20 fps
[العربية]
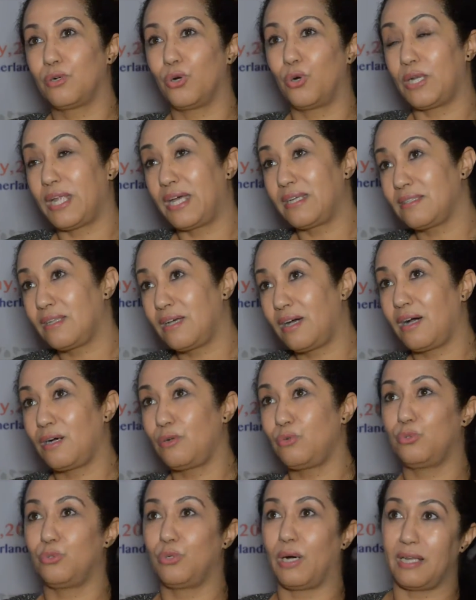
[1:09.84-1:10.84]
هولندا
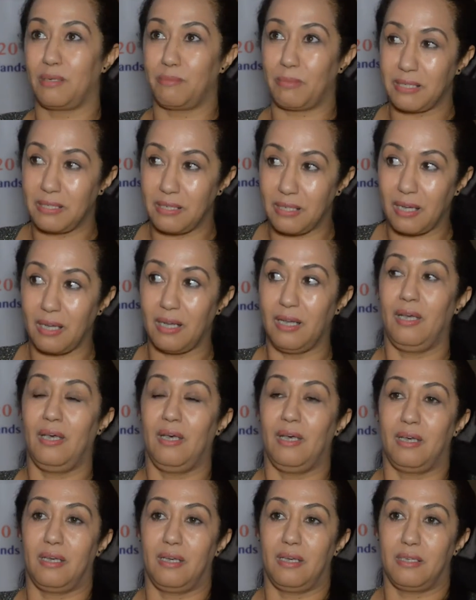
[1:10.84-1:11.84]
والمانيا
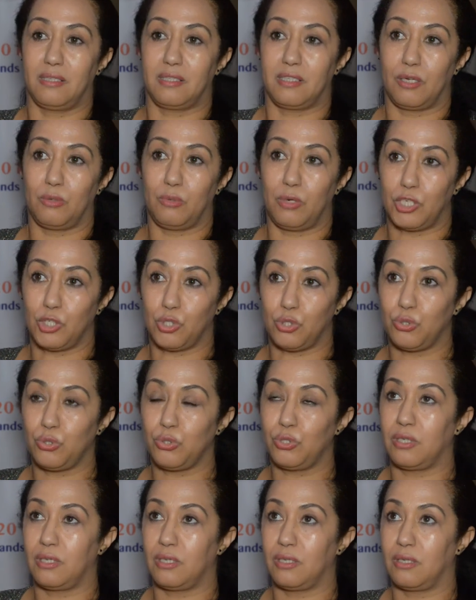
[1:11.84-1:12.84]
تواجد
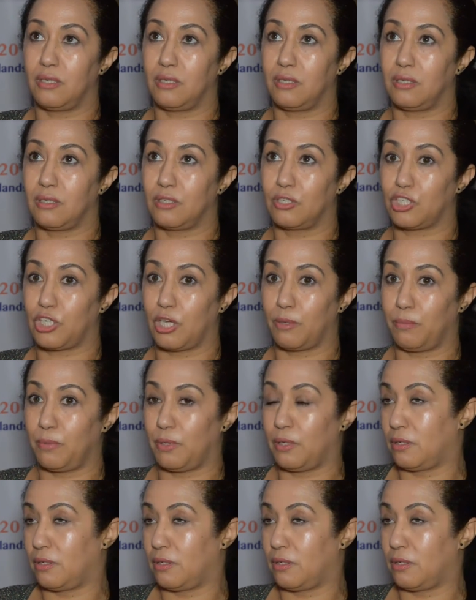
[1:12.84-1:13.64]
شب